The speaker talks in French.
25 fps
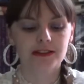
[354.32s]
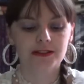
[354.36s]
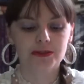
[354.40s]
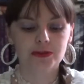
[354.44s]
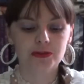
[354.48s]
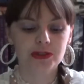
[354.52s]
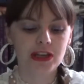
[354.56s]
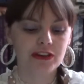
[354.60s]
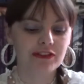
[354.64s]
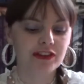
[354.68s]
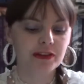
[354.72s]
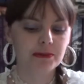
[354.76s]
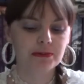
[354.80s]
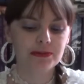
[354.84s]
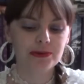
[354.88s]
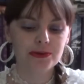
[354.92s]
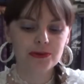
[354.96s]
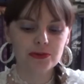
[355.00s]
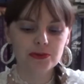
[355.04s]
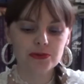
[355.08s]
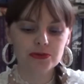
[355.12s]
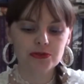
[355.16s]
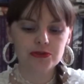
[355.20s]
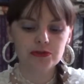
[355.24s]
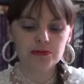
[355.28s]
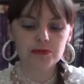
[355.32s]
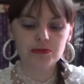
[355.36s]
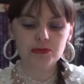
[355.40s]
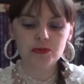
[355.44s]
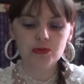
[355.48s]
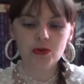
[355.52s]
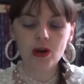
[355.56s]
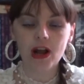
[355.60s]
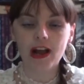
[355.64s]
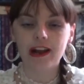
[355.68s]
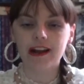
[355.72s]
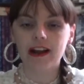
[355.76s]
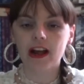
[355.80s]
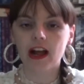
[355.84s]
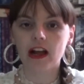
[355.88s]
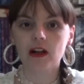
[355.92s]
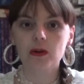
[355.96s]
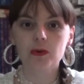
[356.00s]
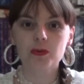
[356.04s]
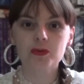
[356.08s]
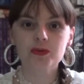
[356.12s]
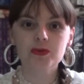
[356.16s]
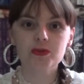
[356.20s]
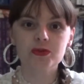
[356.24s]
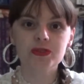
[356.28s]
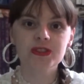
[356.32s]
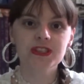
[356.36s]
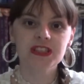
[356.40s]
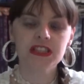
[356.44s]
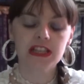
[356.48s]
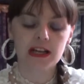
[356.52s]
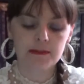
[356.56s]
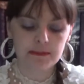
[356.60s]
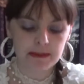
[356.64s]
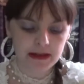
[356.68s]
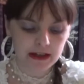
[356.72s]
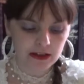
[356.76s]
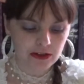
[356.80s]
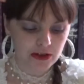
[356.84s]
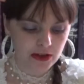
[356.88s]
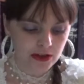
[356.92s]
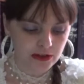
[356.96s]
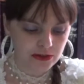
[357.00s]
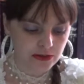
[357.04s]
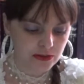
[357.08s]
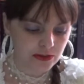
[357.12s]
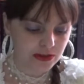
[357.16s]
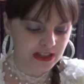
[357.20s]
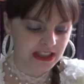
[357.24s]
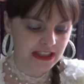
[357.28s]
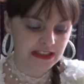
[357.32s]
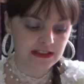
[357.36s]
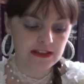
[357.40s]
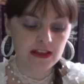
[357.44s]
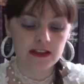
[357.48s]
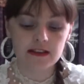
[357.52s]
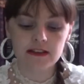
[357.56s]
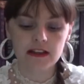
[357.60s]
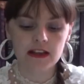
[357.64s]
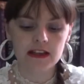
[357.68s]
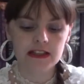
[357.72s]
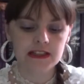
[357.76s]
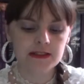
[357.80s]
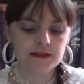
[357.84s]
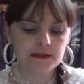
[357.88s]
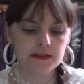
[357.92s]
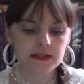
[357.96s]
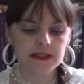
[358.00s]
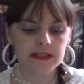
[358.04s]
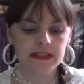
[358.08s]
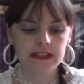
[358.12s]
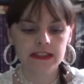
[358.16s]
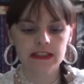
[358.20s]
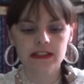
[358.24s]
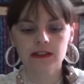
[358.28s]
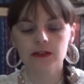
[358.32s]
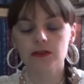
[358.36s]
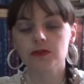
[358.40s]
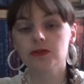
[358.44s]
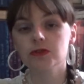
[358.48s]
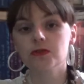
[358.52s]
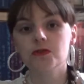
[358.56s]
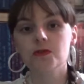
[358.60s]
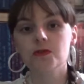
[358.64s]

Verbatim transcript: donc avec beaucoup d'humour, elle raconte aussi la période qui était très difficile du